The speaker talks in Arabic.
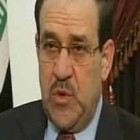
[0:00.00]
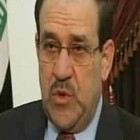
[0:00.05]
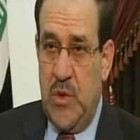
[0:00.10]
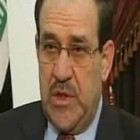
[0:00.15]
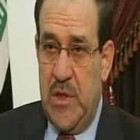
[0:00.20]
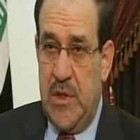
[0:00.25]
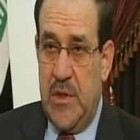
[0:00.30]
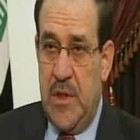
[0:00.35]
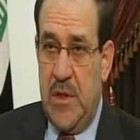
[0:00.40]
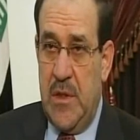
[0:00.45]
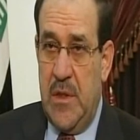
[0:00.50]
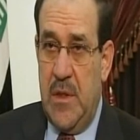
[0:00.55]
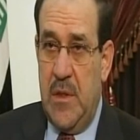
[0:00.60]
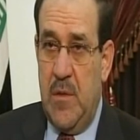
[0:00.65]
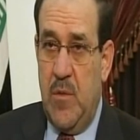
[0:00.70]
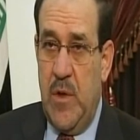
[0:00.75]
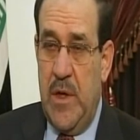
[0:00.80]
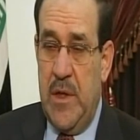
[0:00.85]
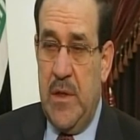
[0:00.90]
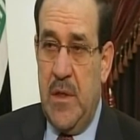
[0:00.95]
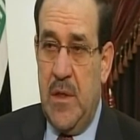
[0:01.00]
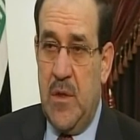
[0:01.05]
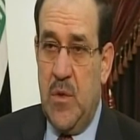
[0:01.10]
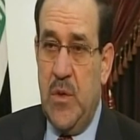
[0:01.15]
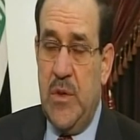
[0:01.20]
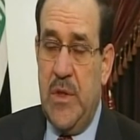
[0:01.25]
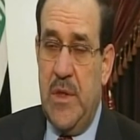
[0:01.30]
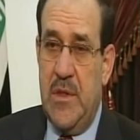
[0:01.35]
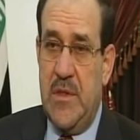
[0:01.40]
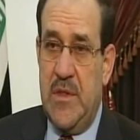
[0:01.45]
موجودة للتدريب وأن
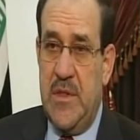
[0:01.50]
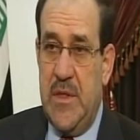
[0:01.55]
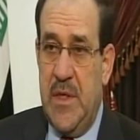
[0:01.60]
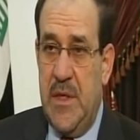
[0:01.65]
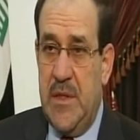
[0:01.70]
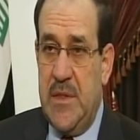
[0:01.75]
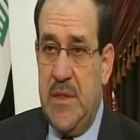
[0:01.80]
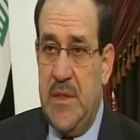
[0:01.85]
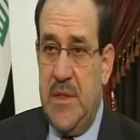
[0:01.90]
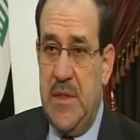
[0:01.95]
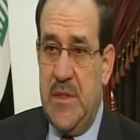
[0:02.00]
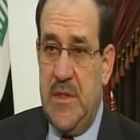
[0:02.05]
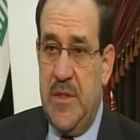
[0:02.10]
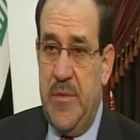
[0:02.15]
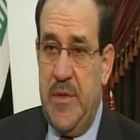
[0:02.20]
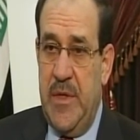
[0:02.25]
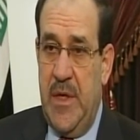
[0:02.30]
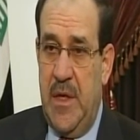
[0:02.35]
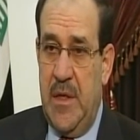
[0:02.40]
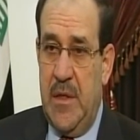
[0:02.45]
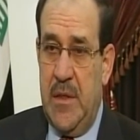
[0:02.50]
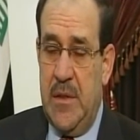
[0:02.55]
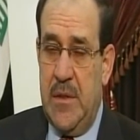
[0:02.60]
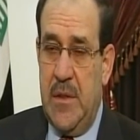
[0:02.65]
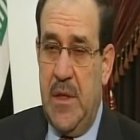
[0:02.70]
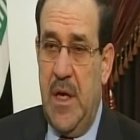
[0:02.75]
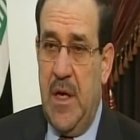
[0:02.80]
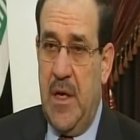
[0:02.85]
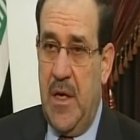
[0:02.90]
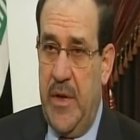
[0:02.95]
الكتل السياسية جميعا
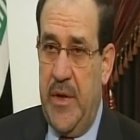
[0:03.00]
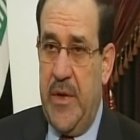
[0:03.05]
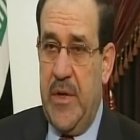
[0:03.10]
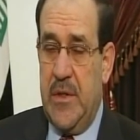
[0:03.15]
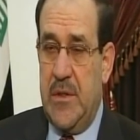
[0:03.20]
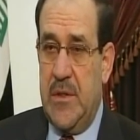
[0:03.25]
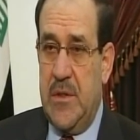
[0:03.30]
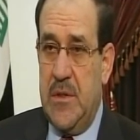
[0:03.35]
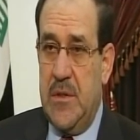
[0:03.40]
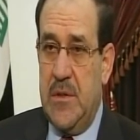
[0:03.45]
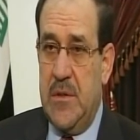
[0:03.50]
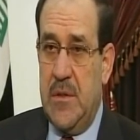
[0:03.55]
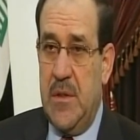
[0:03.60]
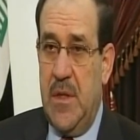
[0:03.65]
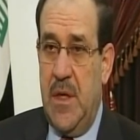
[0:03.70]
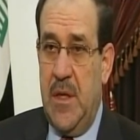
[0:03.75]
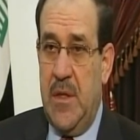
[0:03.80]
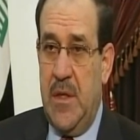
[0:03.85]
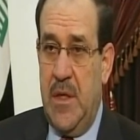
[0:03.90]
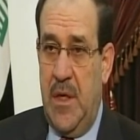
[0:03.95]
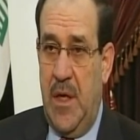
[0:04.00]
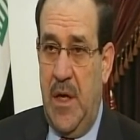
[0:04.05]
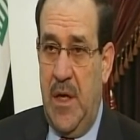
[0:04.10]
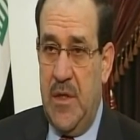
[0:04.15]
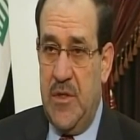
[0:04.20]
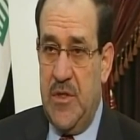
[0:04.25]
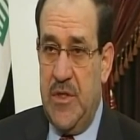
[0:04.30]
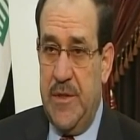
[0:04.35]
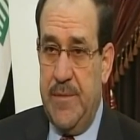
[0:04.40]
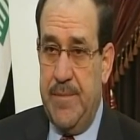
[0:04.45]
أقرت هذه
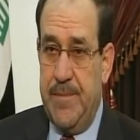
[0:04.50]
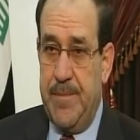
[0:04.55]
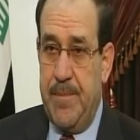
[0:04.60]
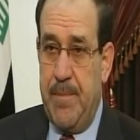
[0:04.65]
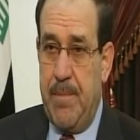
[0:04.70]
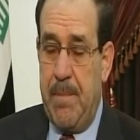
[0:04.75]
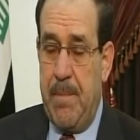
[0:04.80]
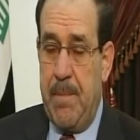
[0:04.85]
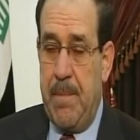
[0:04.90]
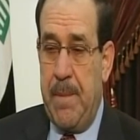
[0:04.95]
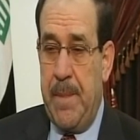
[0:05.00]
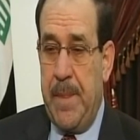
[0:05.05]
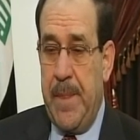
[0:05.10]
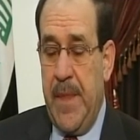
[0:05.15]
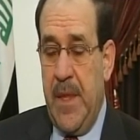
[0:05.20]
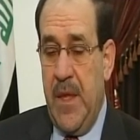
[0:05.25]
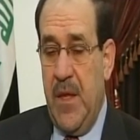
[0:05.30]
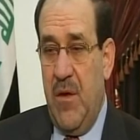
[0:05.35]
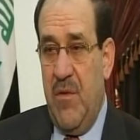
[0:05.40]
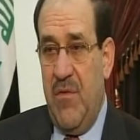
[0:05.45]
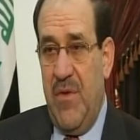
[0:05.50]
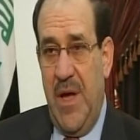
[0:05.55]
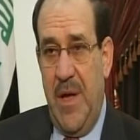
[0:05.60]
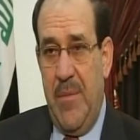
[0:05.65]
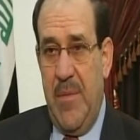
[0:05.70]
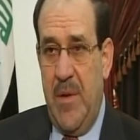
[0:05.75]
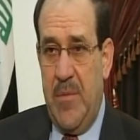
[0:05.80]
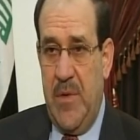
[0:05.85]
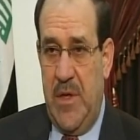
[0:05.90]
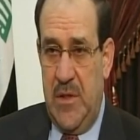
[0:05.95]
الحاجة
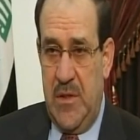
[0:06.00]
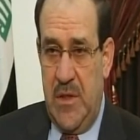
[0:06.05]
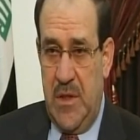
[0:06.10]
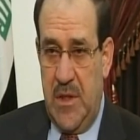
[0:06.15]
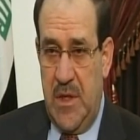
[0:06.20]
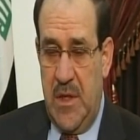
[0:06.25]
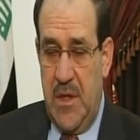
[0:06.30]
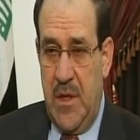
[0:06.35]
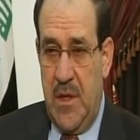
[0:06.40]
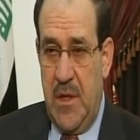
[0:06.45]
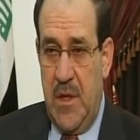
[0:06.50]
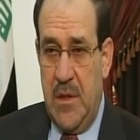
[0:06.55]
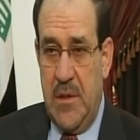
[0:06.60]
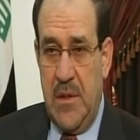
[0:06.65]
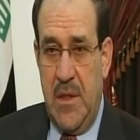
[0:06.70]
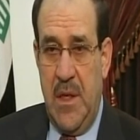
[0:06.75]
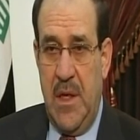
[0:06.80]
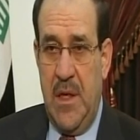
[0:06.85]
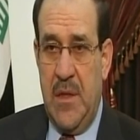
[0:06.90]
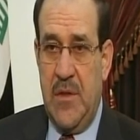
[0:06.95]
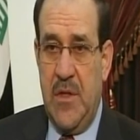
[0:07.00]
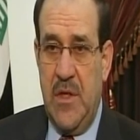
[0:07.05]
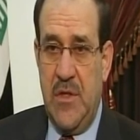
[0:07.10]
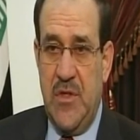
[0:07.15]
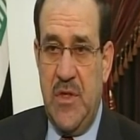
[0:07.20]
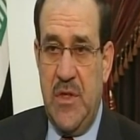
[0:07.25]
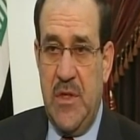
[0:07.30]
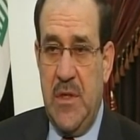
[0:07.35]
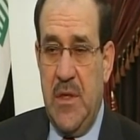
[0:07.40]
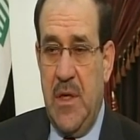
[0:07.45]
فأمامنا عدة خيارات الآن
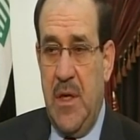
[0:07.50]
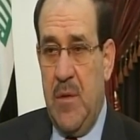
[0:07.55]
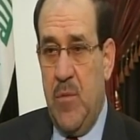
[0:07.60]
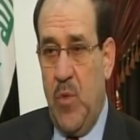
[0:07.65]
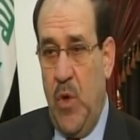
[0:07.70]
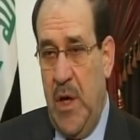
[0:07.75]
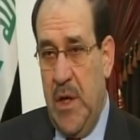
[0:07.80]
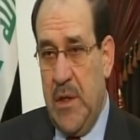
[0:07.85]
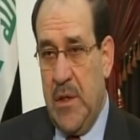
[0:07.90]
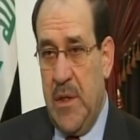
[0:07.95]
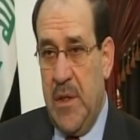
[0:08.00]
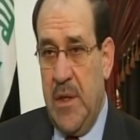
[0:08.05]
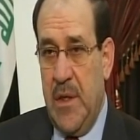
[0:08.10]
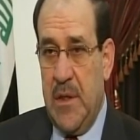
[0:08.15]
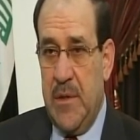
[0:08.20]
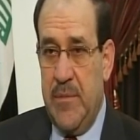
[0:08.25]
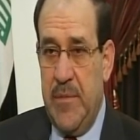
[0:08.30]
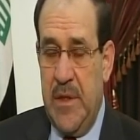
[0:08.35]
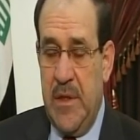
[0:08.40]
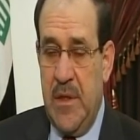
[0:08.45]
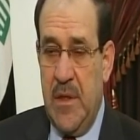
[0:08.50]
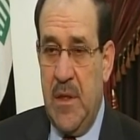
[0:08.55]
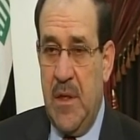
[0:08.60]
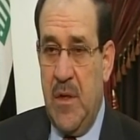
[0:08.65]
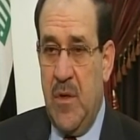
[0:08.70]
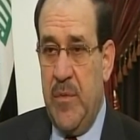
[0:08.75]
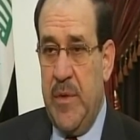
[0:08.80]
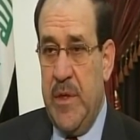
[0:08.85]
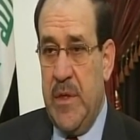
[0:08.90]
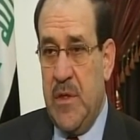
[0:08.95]
تجري المحادثات
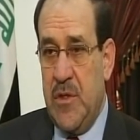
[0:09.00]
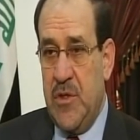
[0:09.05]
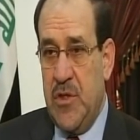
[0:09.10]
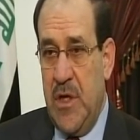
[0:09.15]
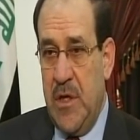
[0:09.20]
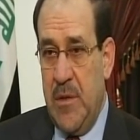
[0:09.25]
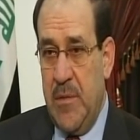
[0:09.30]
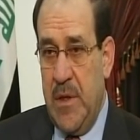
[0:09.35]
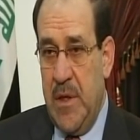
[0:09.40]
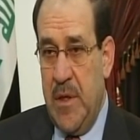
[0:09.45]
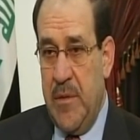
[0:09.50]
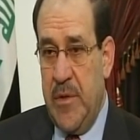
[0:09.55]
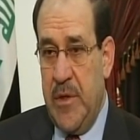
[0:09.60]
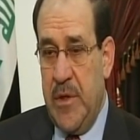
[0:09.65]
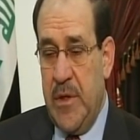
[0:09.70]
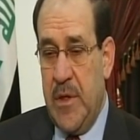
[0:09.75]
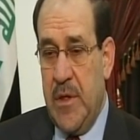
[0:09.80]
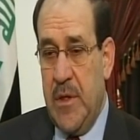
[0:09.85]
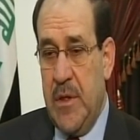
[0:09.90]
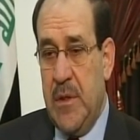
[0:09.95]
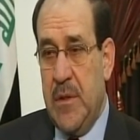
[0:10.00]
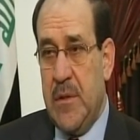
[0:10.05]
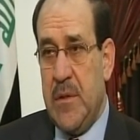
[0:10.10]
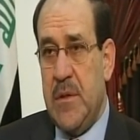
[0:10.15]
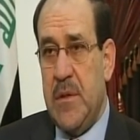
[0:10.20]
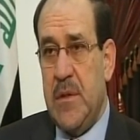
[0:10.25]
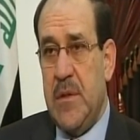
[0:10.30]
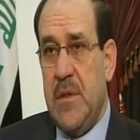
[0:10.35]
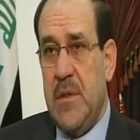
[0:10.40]
بيننا وبين الجانب الأمريكي